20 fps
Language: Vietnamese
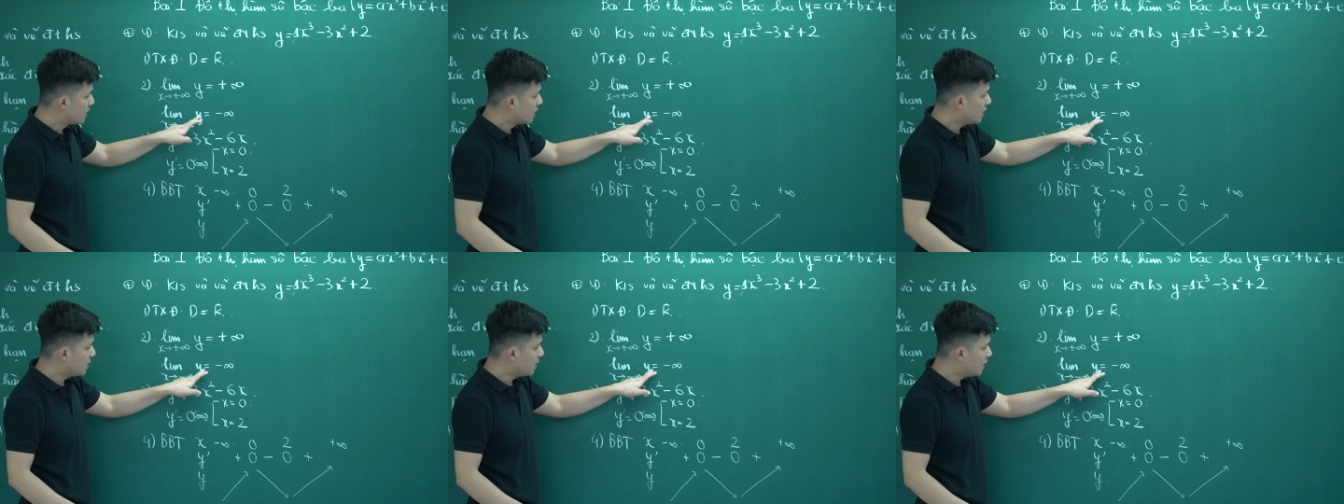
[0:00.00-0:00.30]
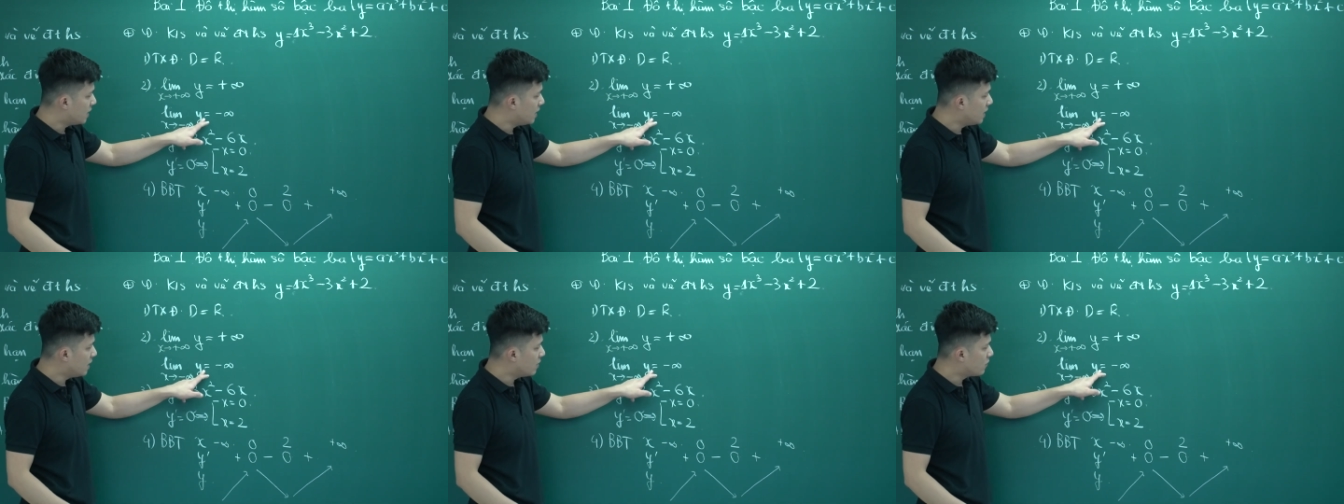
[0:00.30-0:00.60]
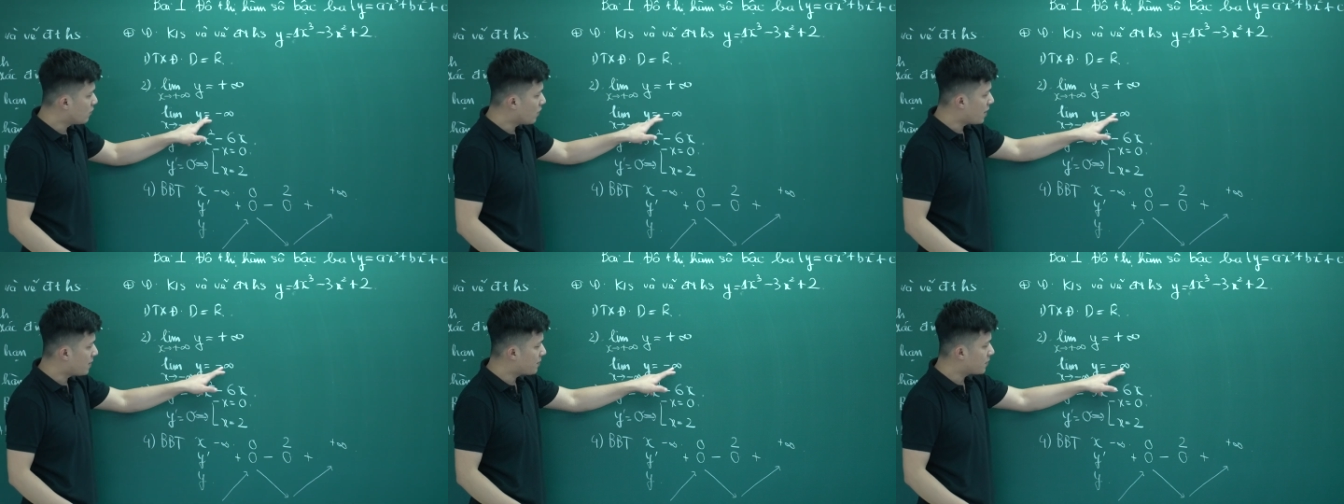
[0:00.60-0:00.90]
thì y
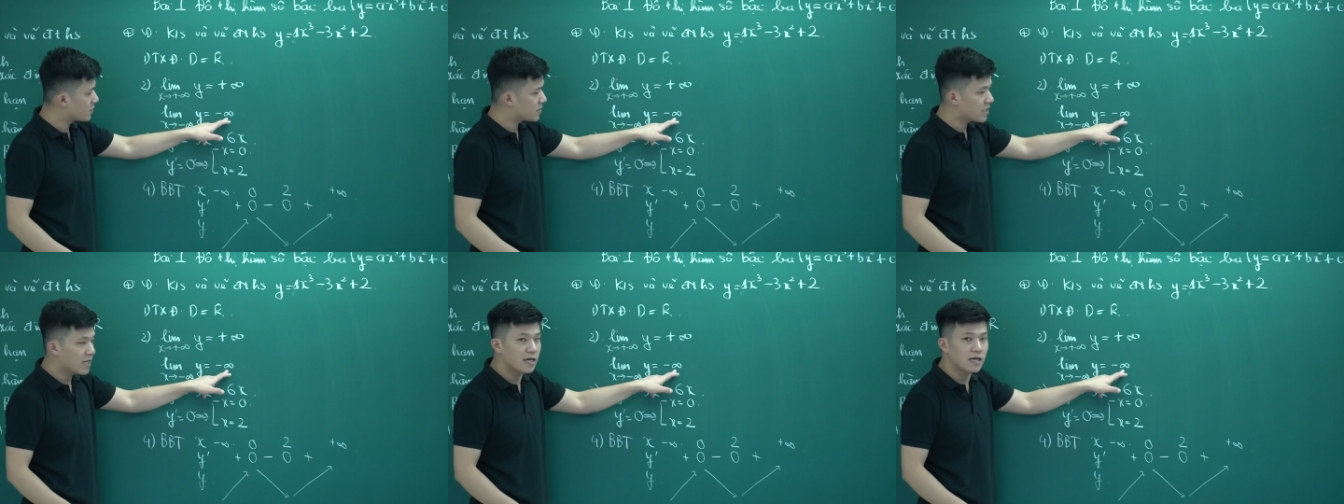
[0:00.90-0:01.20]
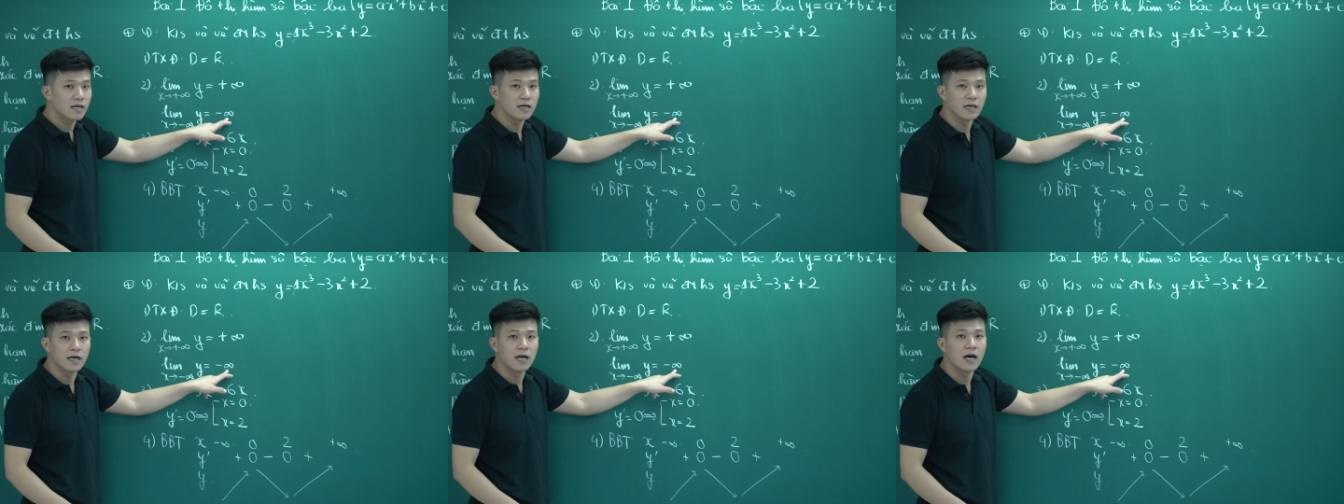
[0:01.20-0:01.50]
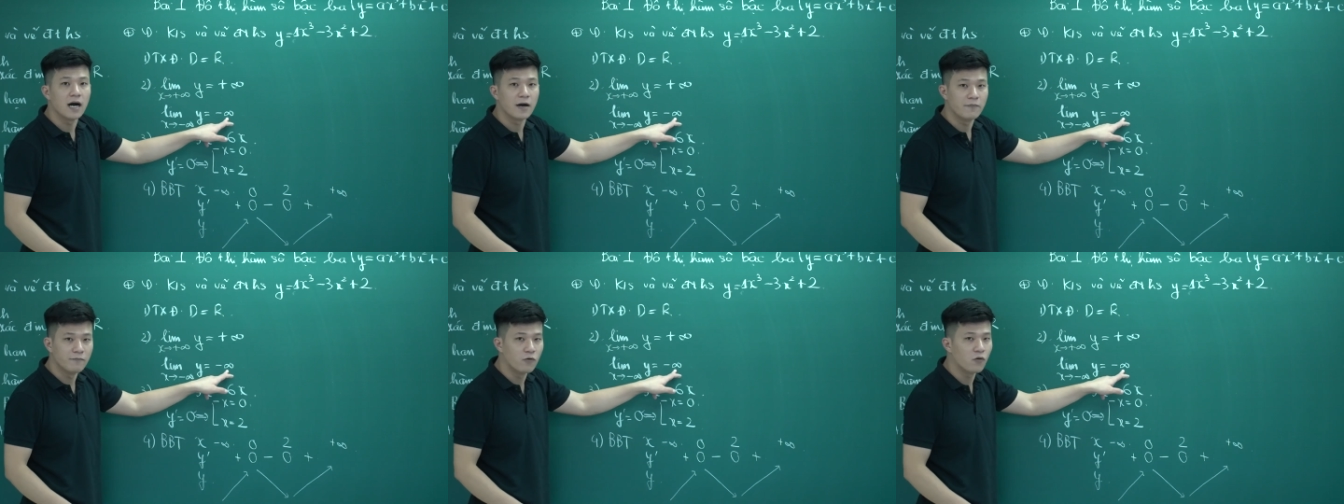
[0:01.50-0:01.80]
của em nó sẽ ở
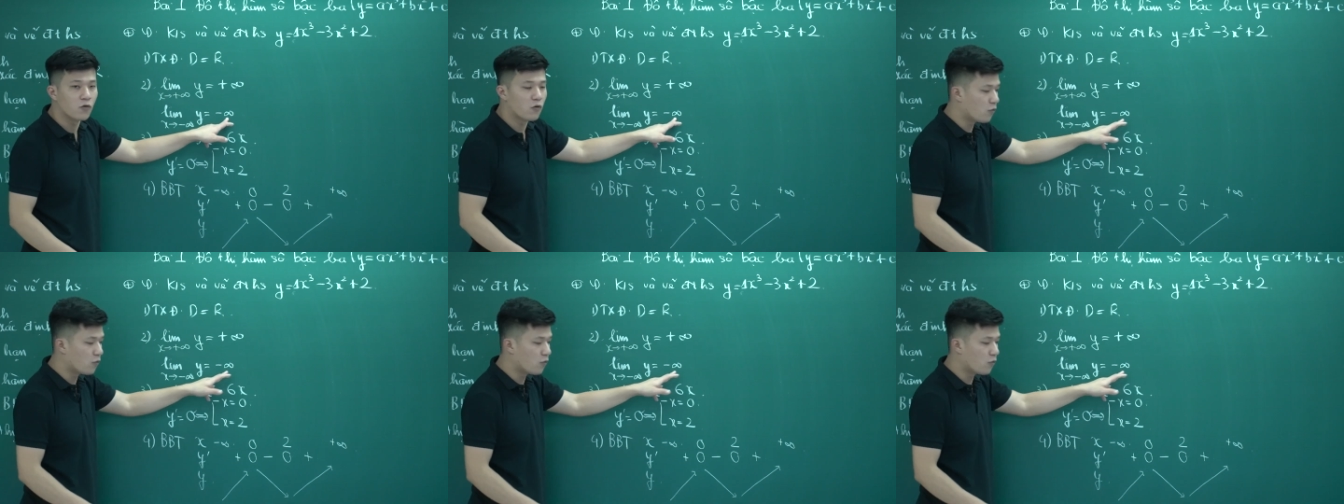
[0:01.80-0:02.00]
âm vô